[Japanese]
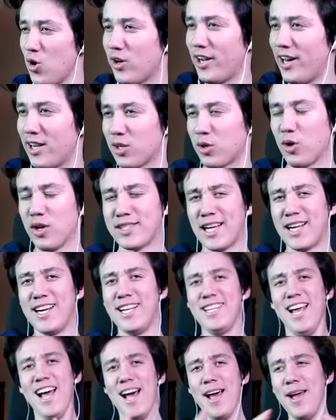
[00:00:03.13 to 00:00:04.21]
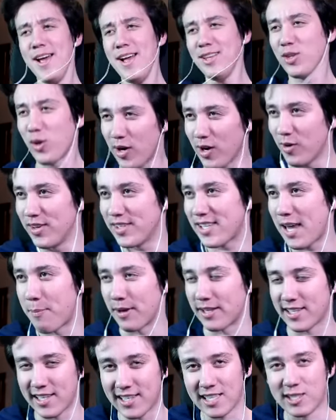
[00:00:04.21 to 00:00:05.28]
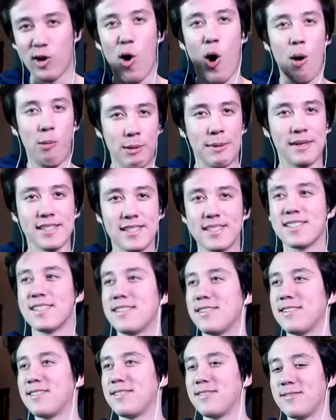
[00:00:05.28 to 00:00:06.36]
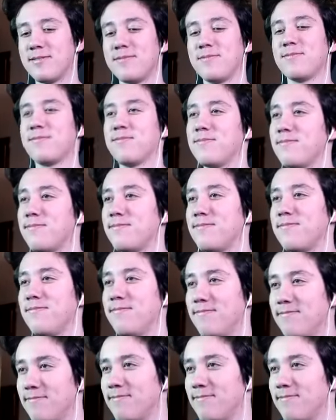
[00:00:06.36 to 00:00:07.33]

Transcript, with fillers: 今回あとこの3人でドラゴンエスケープやっていきたいと思いますやっていきたいと思います